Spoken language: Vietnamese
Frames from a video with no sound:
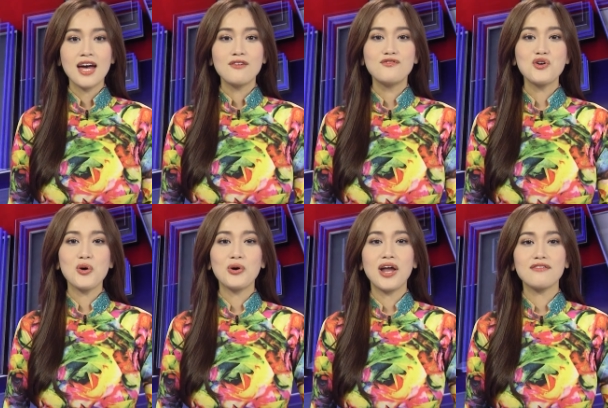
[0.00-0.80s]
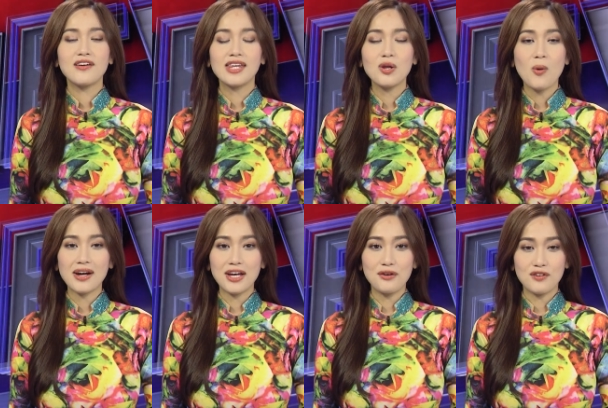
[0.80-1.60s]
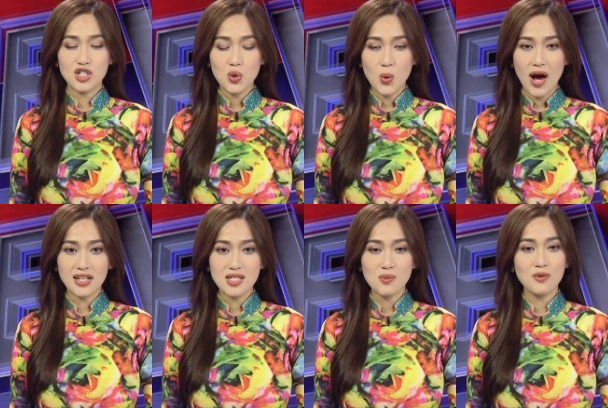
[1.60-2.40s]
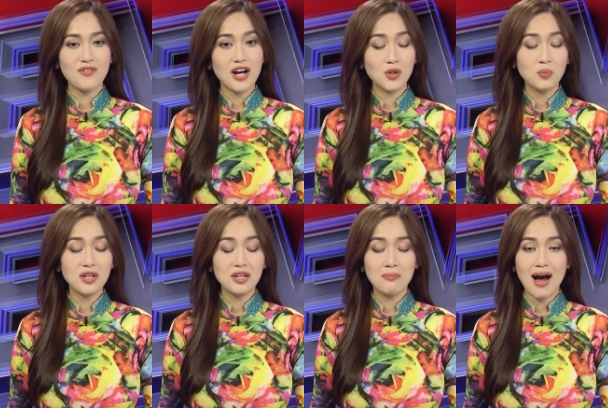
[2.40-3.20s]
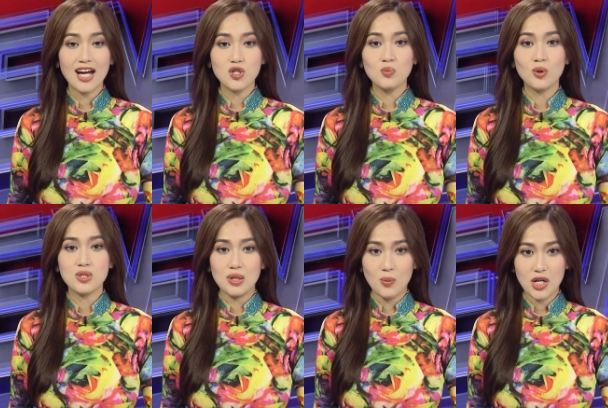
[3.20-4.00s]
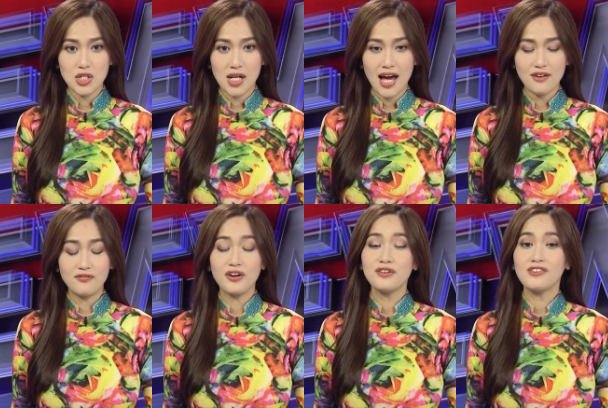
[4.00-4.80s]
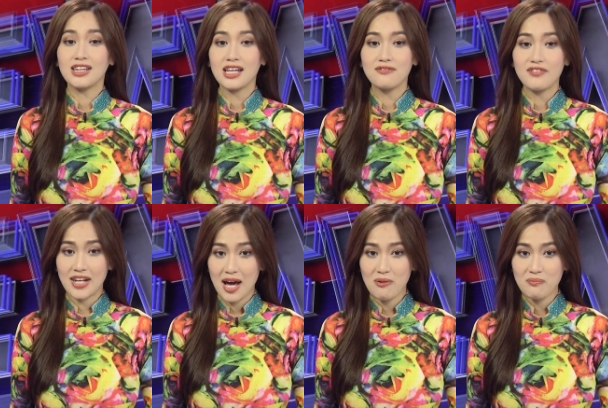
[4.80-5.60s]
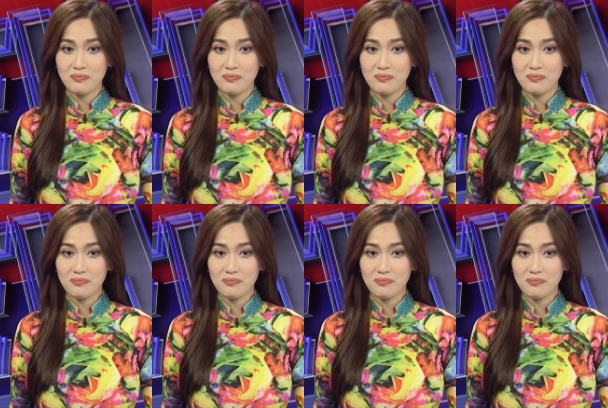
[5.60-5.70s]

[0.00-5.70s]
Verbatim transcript: Vừa rồi là phần tin Hoa Kỳ và chứng khoán, sau một vài thông tin thương mại, chúng tôi sẽ quay trở lại với phần tin Việt Nam.